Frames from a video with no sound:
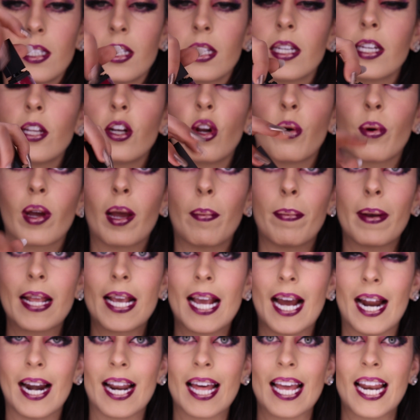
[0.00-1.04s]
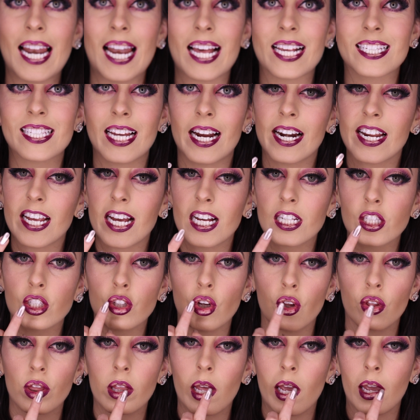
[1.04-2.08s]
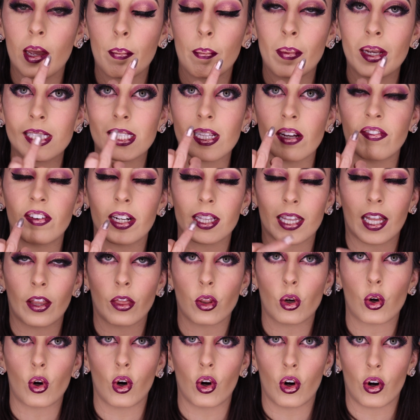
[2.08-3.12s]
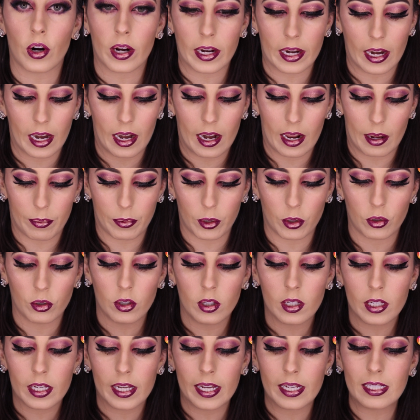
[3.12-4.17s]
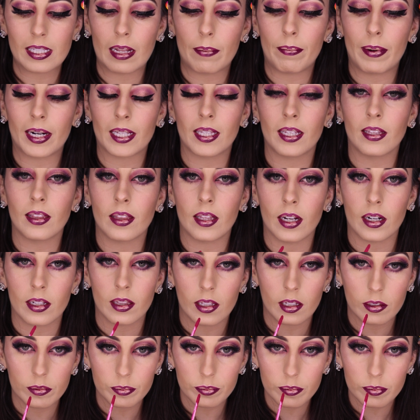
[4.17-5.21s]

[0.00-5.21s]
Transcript: Y lo voy a aplicar en las áreas donde me está faltando color en el labio, que es la parte interna.